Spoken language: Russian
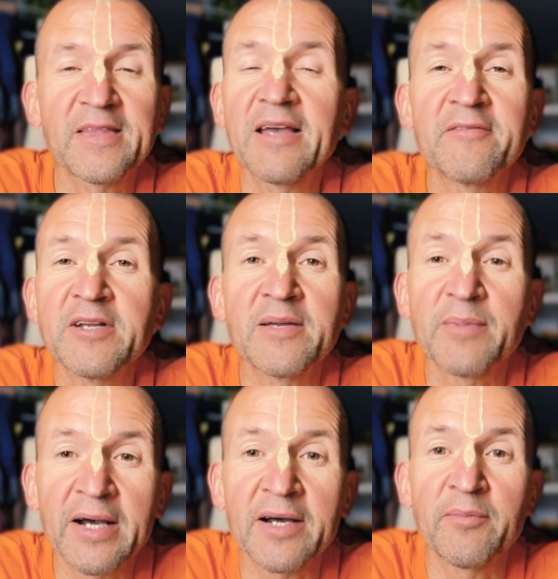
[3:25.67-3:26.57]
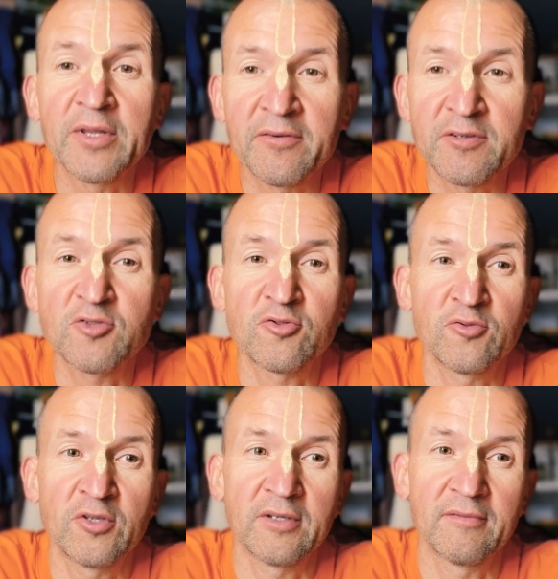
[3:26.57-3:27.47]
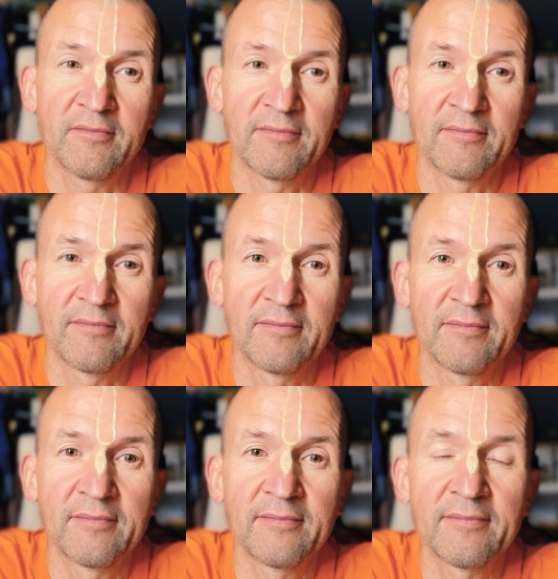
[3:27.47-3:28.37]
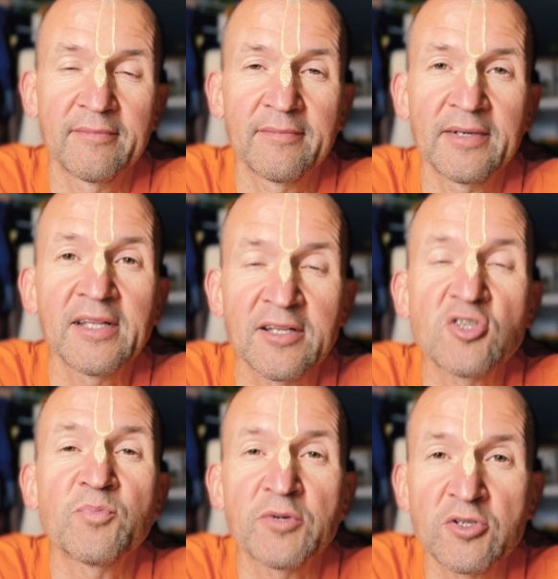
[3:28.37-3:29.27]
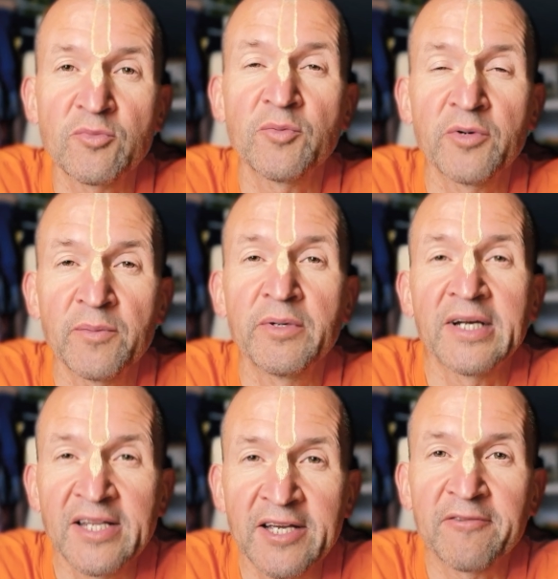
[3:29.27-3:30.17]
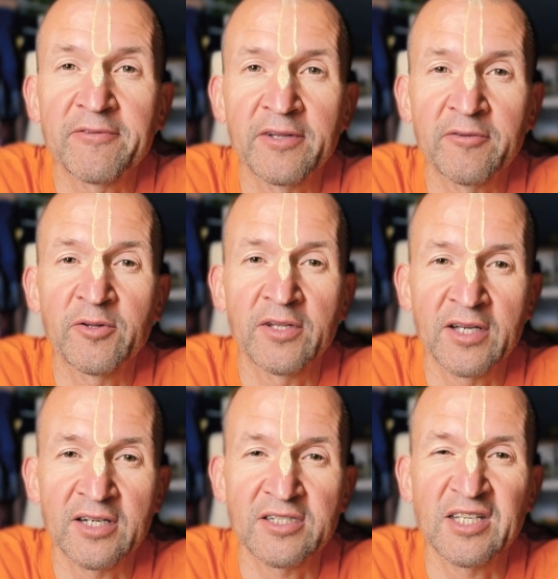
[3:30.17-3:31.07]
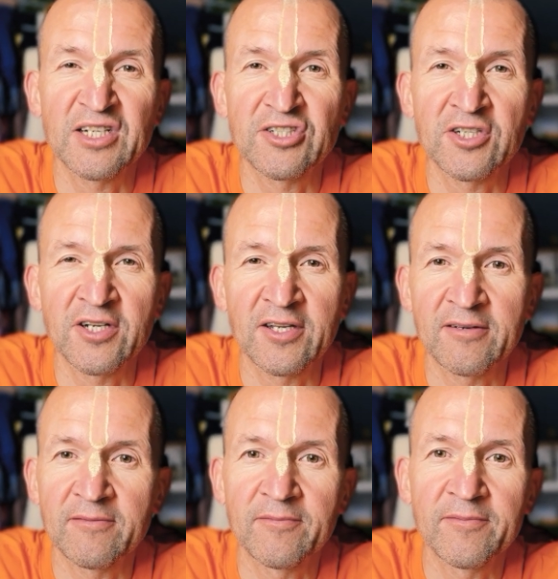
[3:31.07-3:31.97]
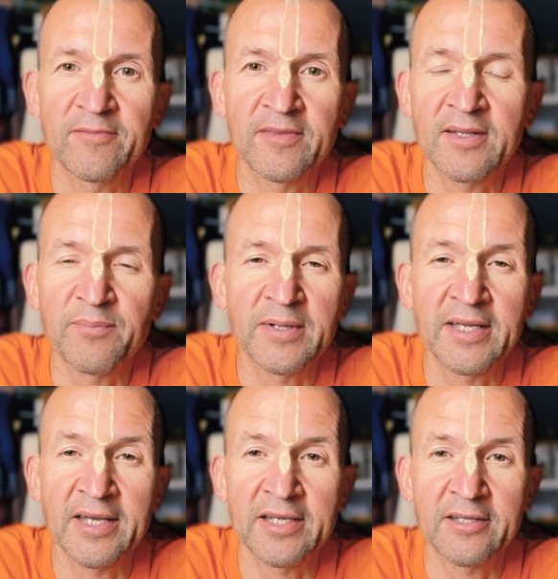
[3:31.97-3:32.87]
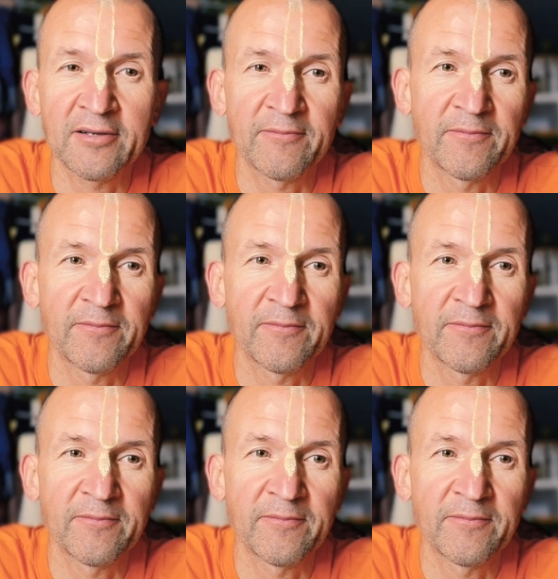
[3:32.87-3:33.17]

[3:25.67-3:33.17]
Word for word: Вы не брахманы, вы шуды. Иначе почему был бы гнев, да, вот это раздражение, неприятие?